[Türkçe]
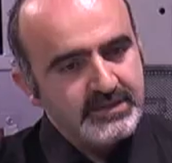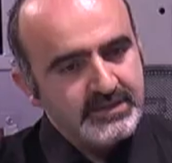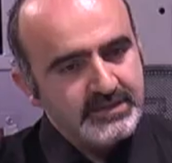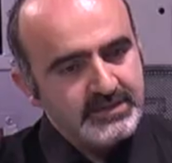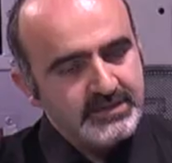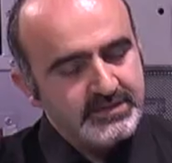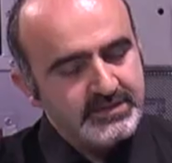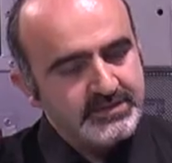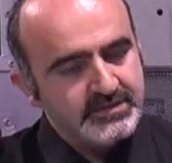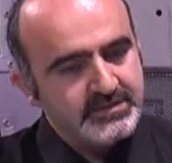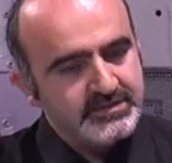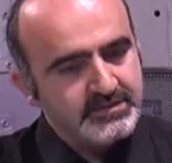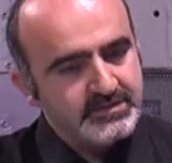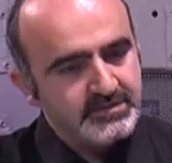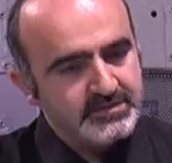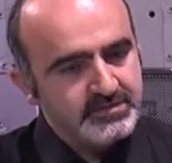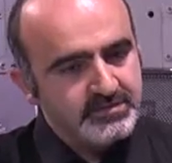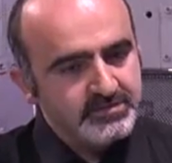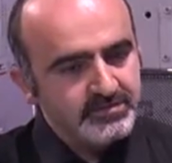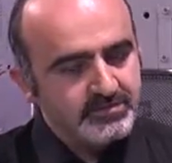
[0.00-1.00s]
E,
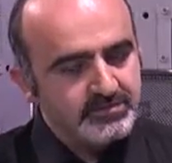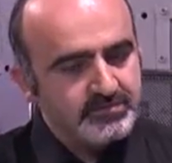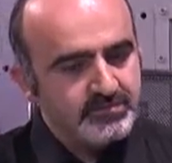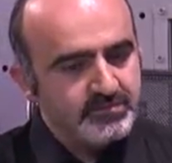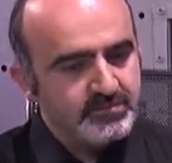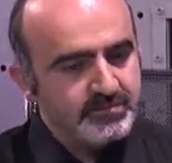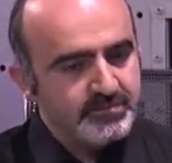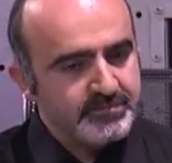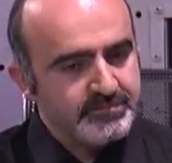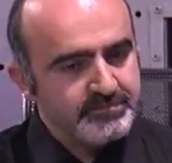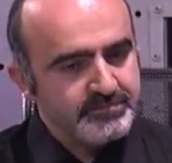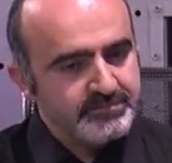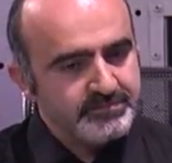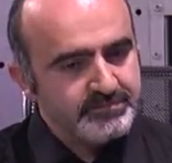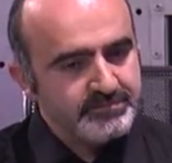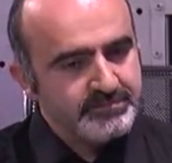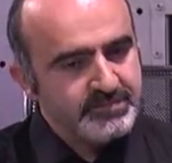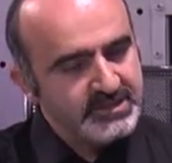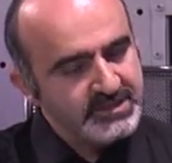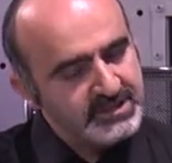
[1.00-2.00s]

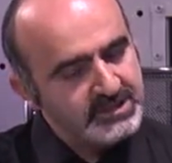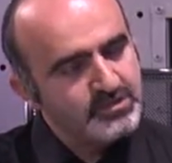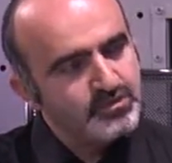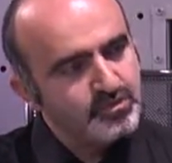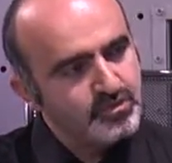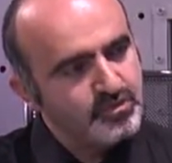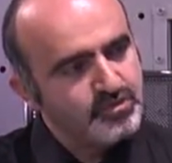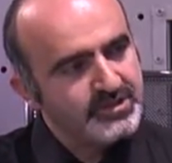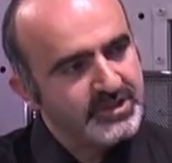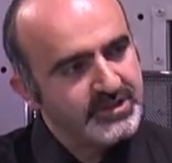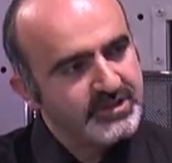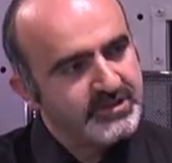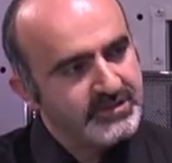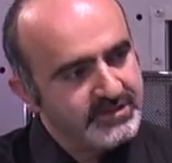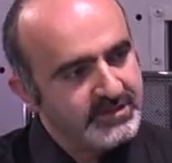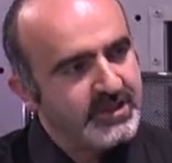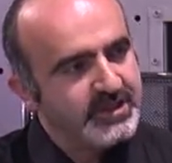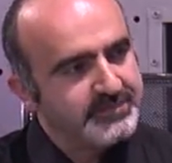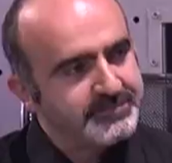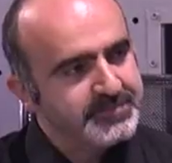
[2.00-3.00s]
iki türlü de
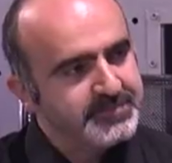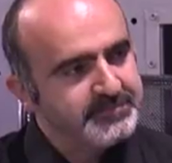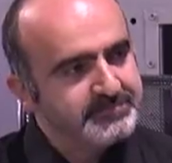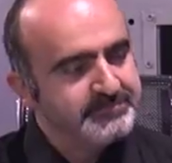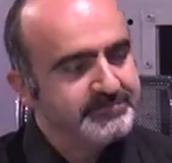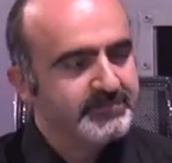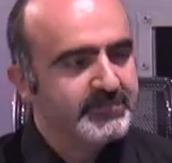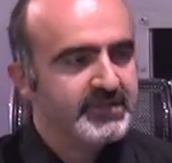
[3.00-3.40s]
yaptım.